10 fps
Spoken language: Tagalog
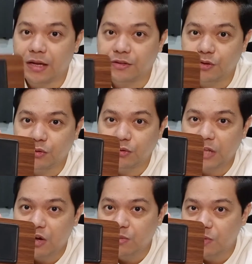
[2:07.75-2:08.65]
At yung
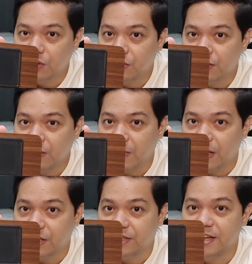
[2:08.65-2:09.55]
down button
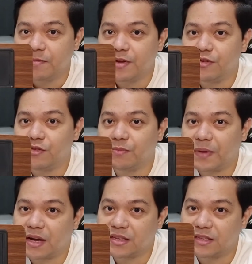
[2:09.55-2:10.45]
naman, siya naman yung
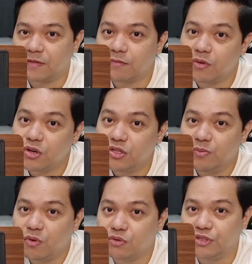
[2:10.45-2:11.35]
para sa voice
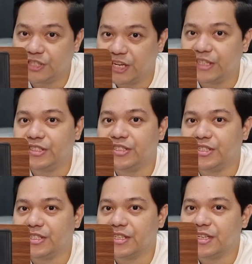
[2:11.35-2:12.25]
mode
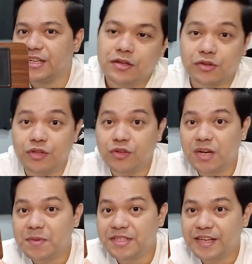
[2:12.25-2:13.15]
change. So dito
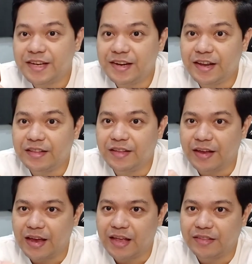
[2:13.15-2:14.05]
naman sa gilid,
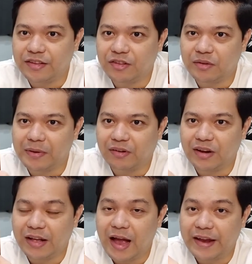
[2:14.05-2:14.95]
ayan, dito meron
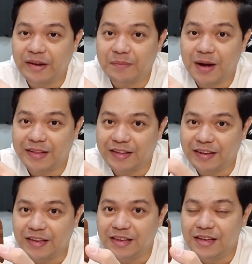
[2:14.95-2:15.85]
lagay ng
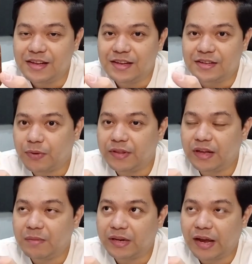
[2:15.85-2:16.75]
battery. Pwede
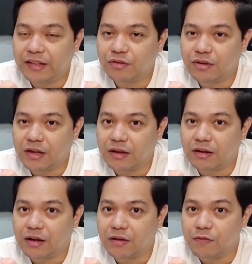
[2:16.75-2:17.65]
kang maglagay dito ng
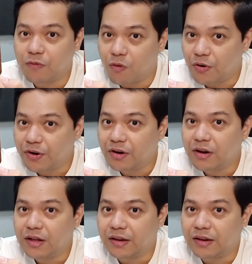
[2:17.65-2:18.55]

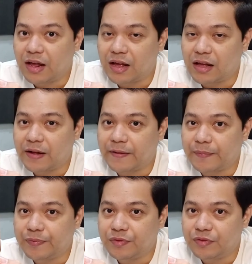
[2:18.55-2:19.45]
4 na
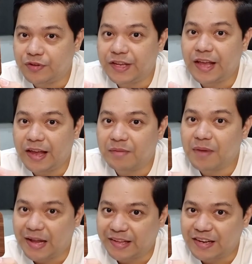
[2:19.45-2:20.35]
3A
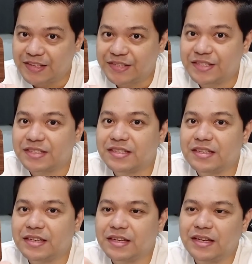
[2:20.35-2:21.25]
batteries.
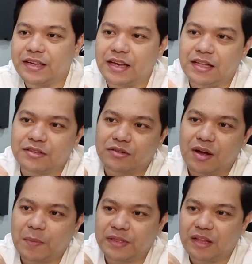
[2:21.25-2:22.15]
Ayan, so
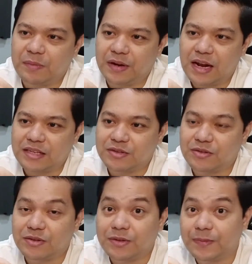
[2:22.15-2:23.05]
apat na piraso.
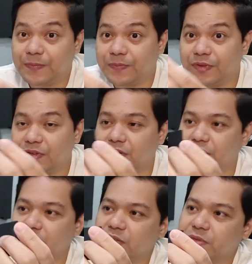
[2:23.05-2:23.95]
So
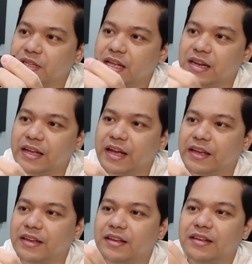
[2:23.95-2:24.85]
dito mo siya lalagay.